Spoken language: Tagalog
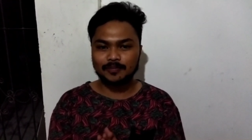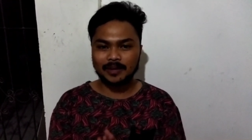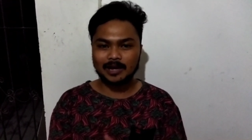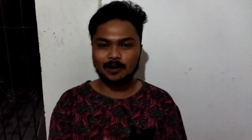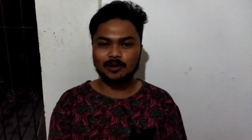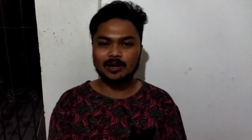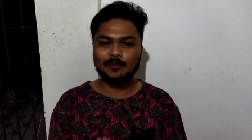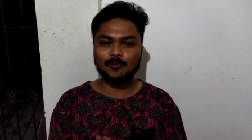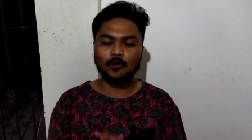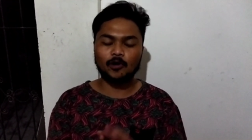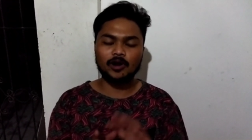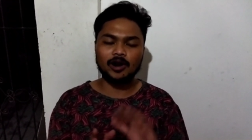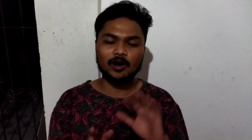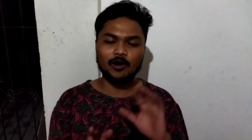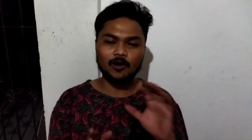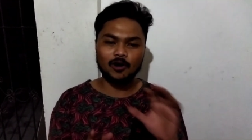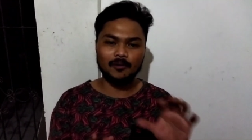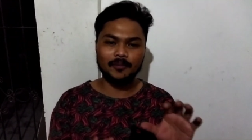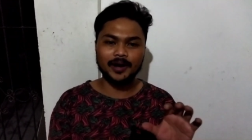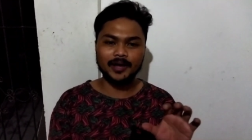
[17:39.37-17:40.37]
mag-iwan lang po kayo
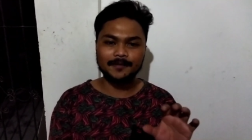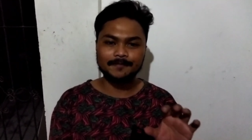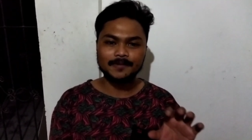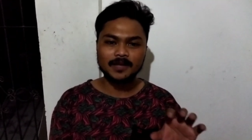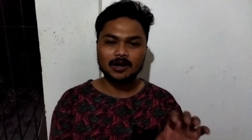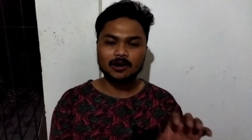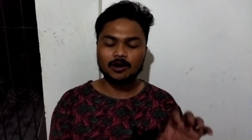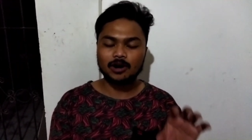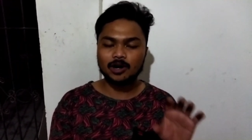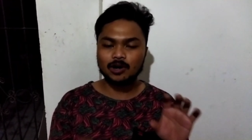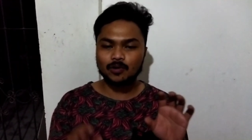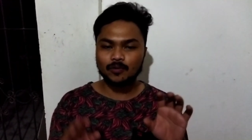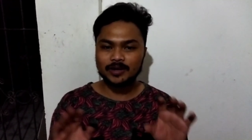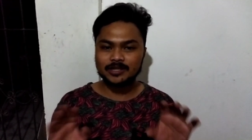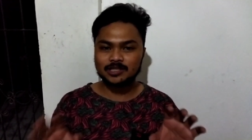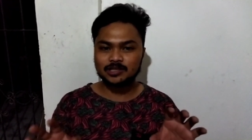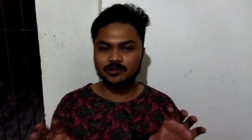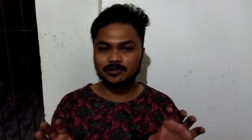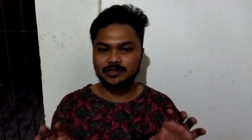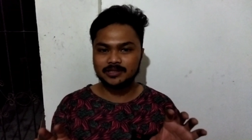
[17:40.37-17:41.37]
ng comment or
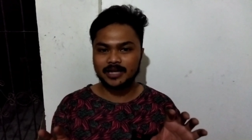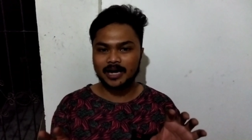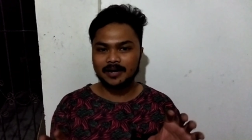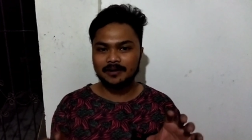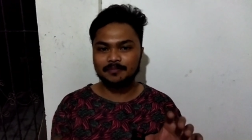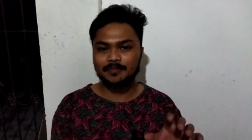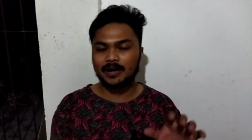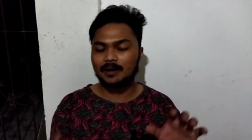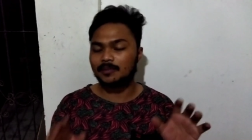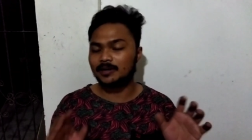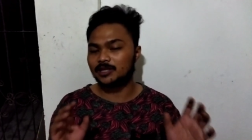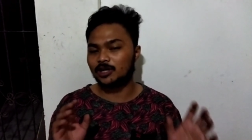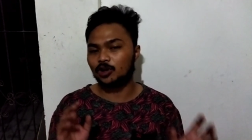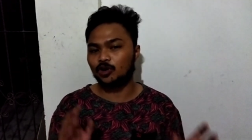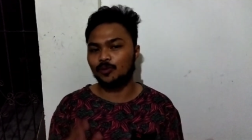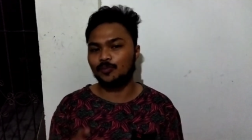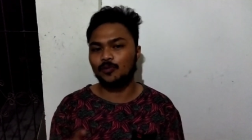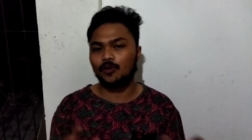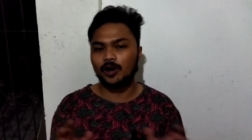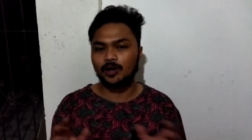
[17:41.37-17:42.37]
question dyan para
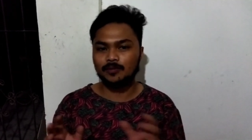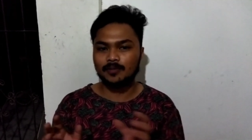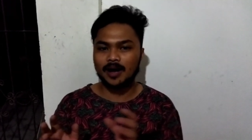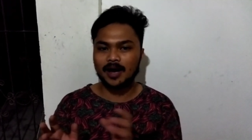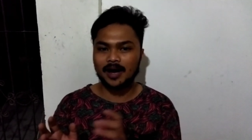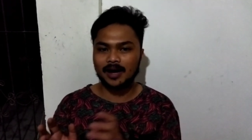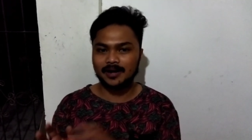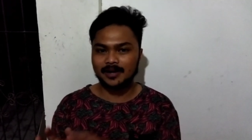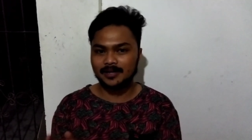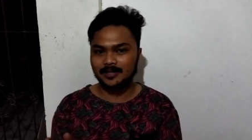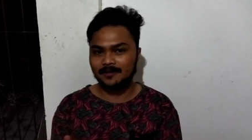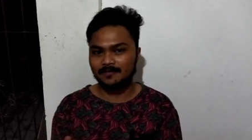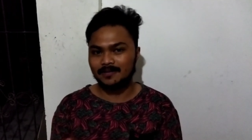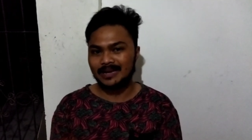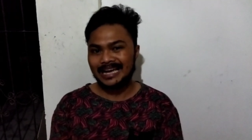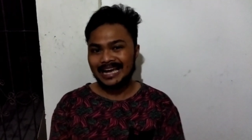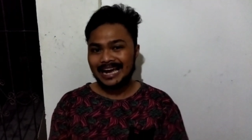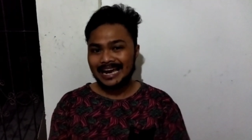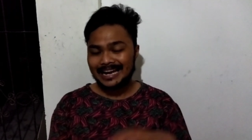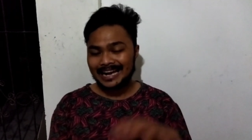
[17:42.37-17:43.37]
ma-shout ko po kayo mga kanitib.